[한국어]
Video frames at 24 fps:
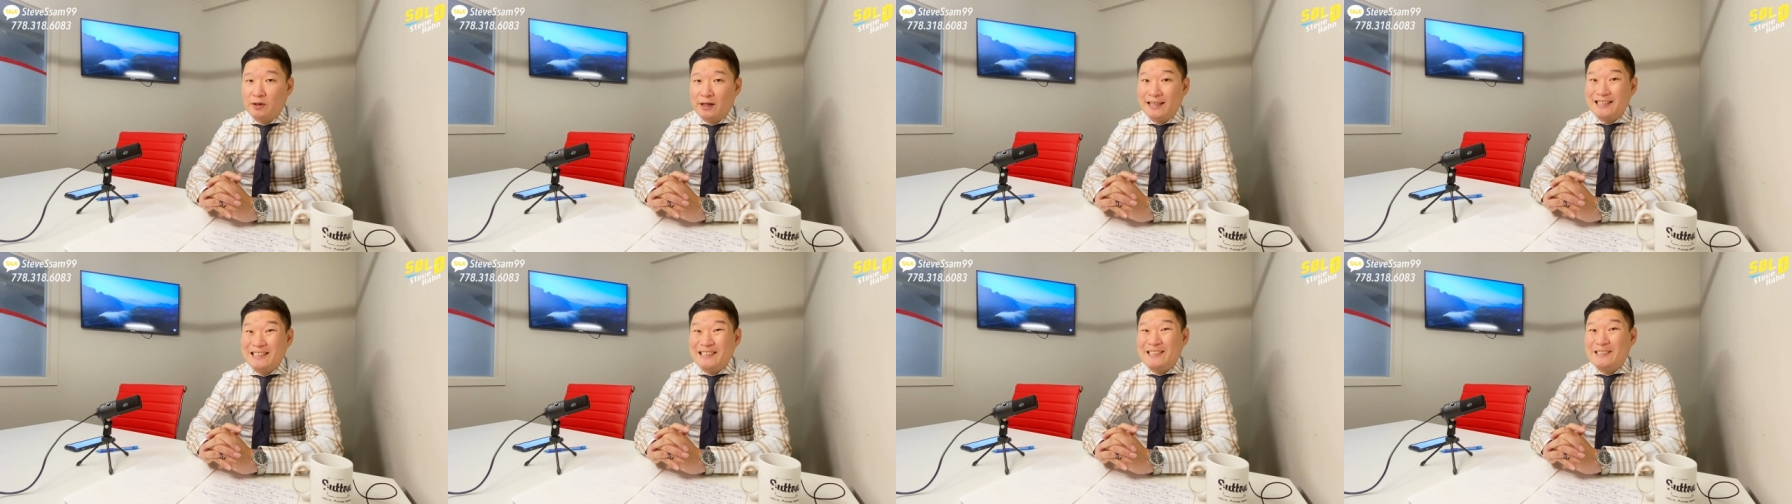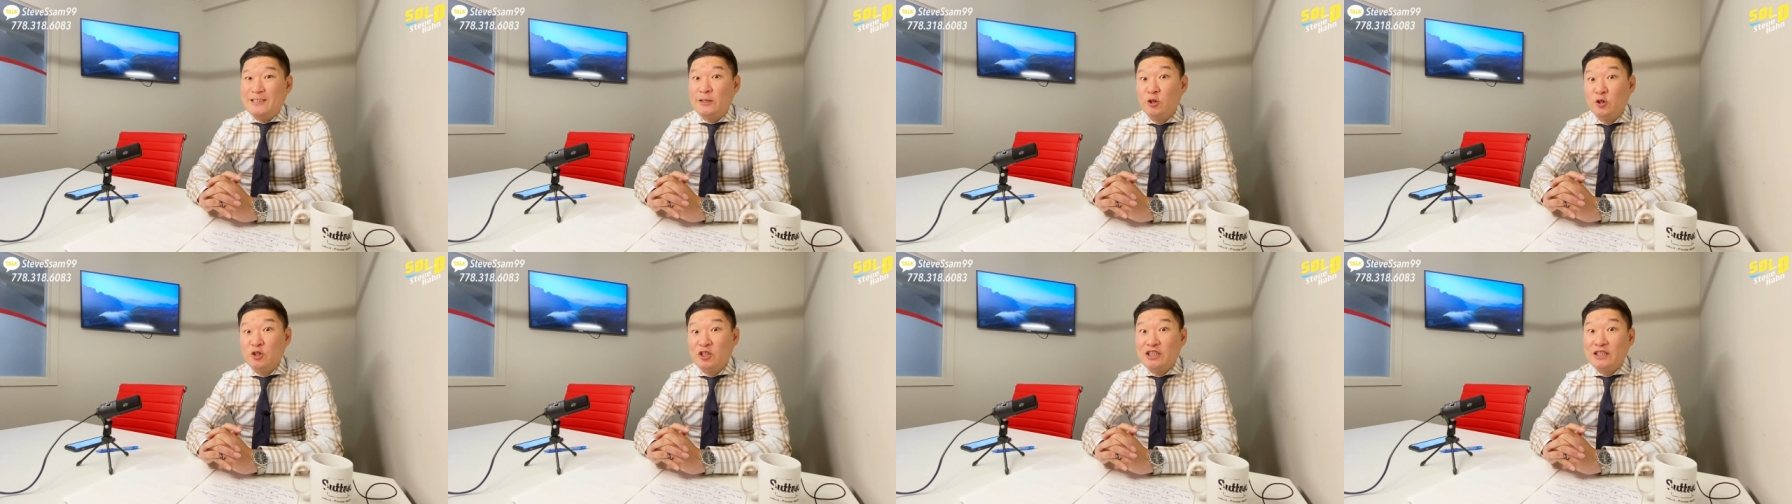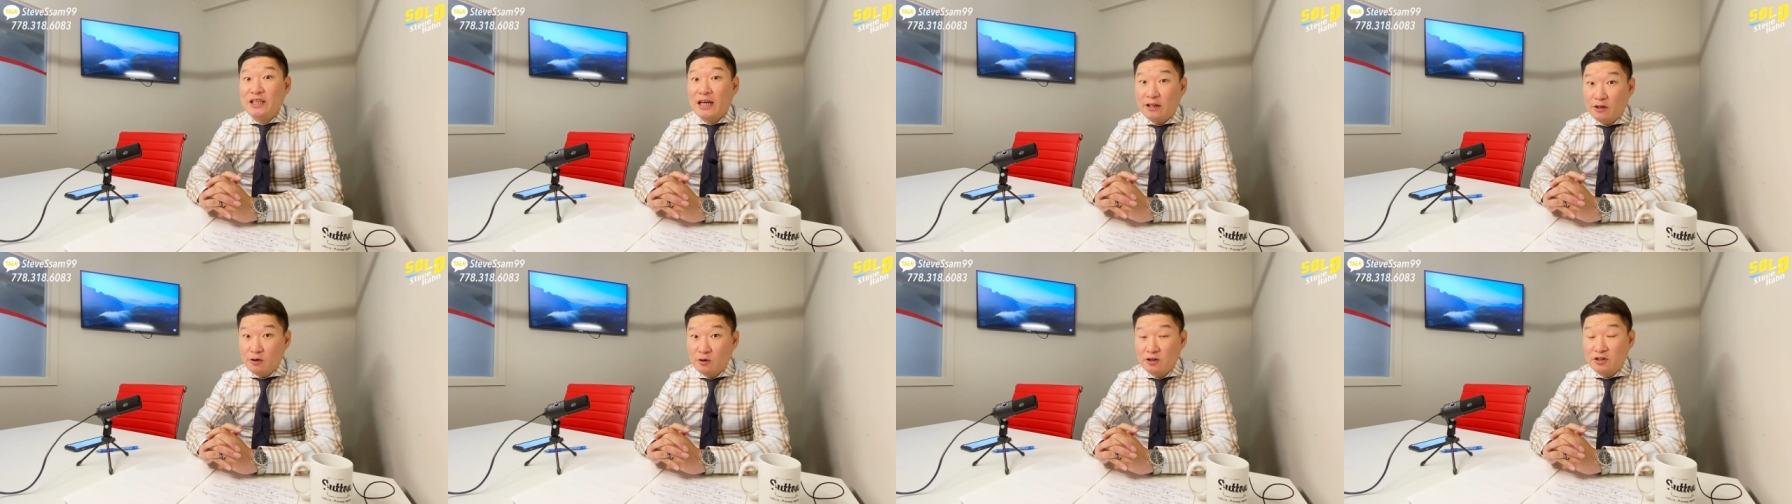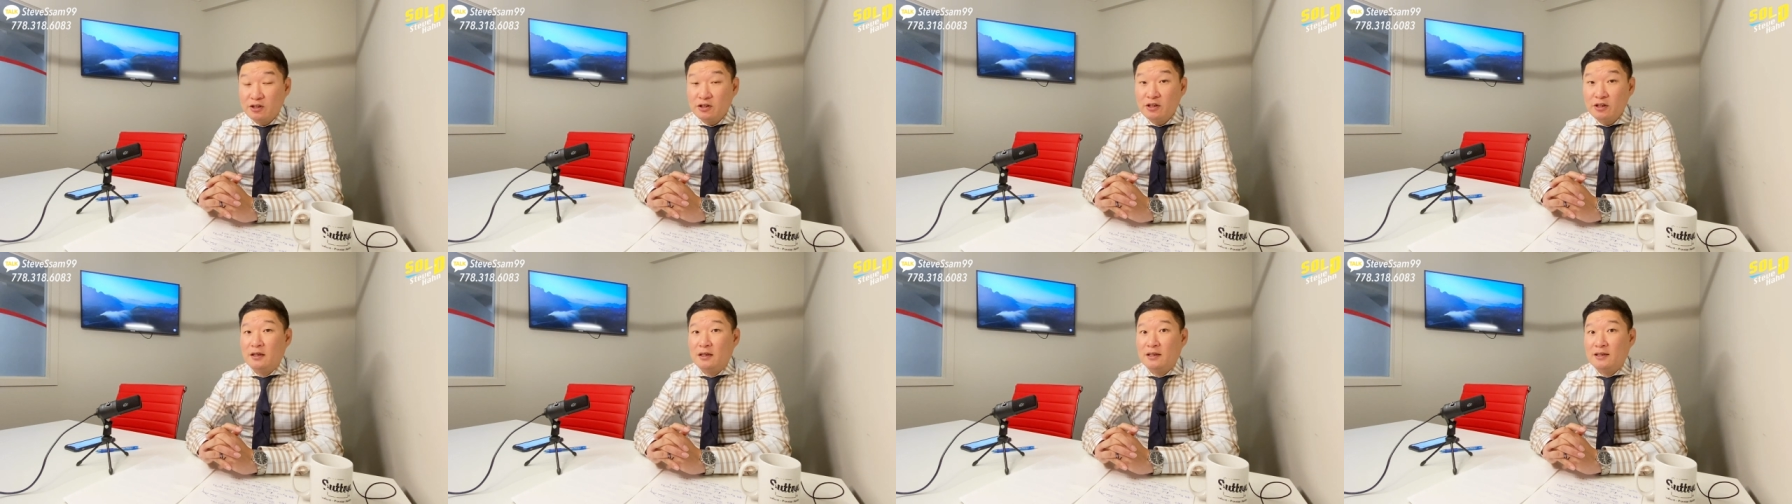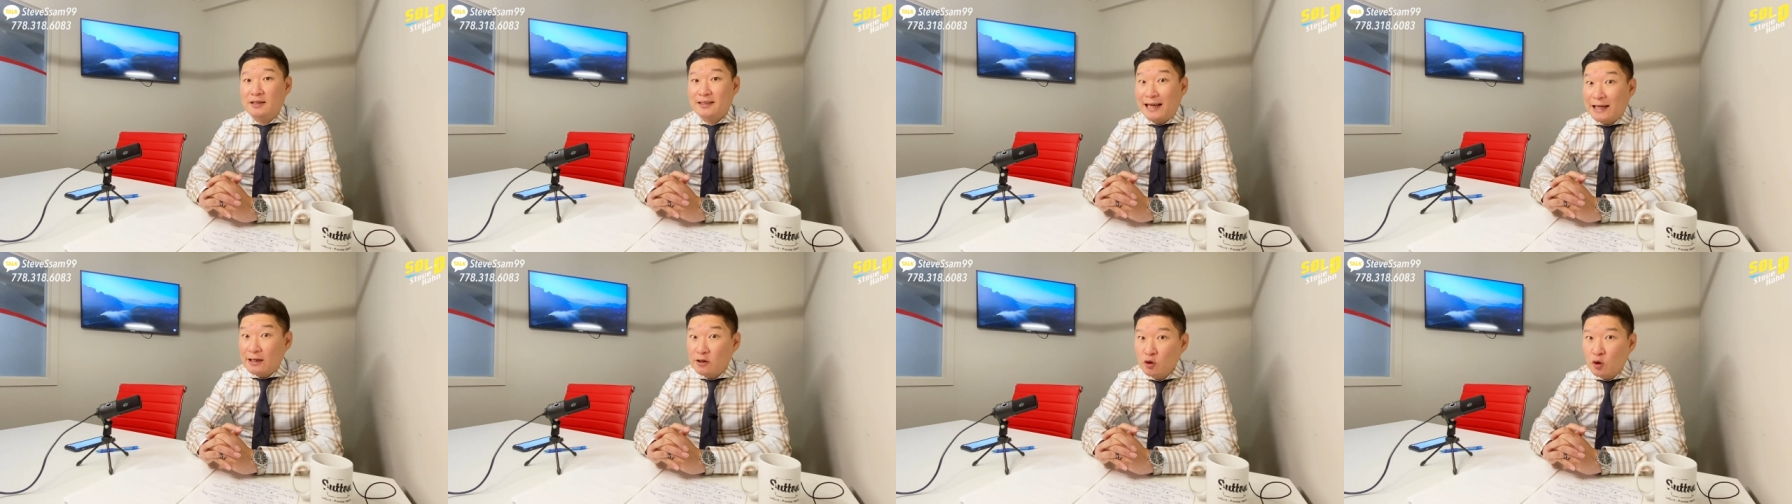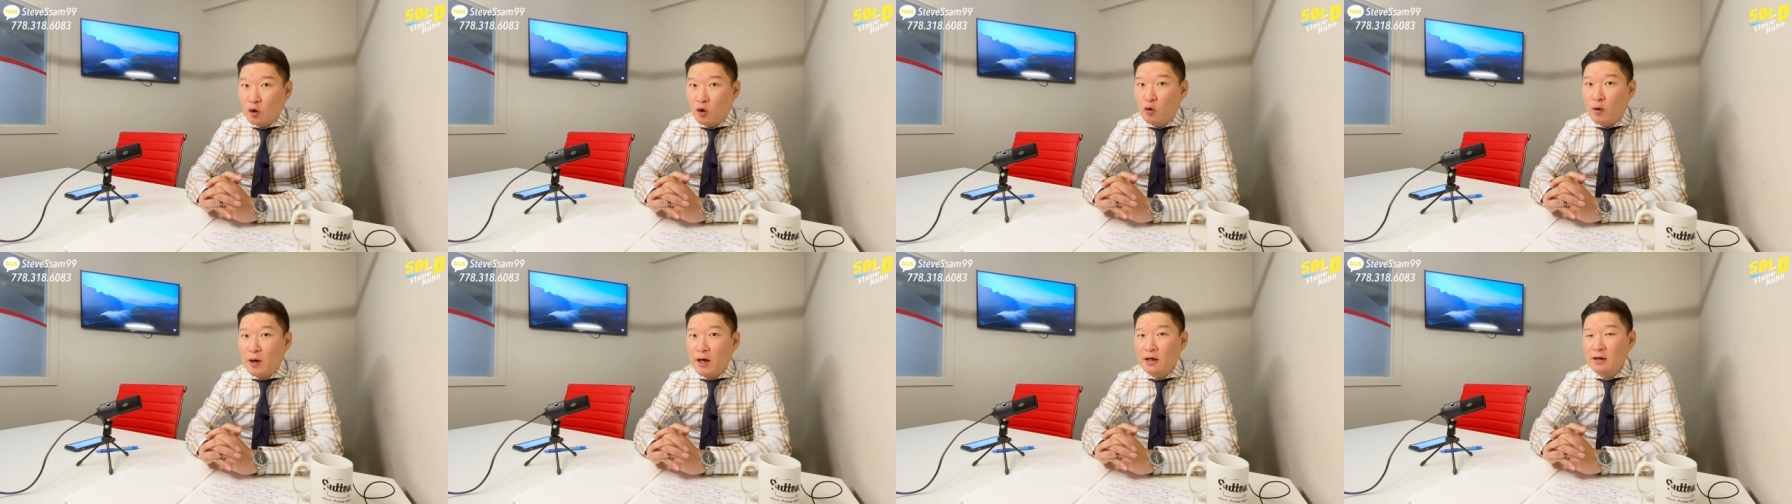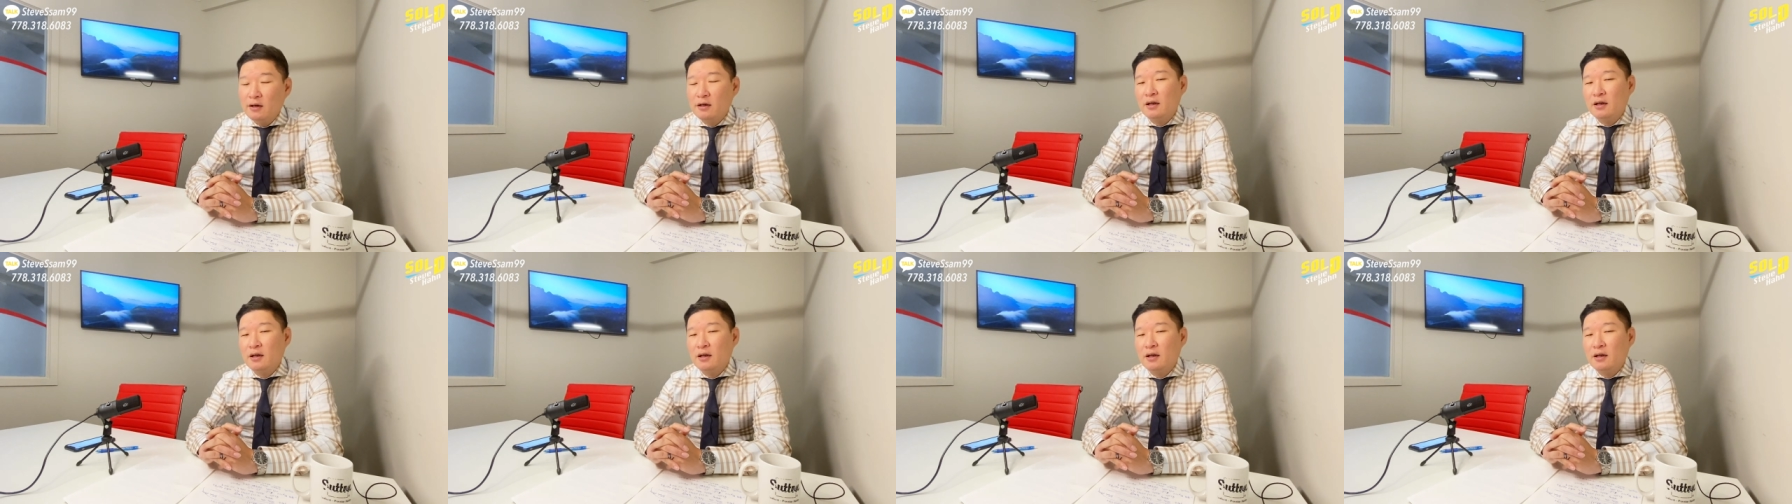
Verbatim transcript: 아직 지어지지 않은 것을 아, 사는 거와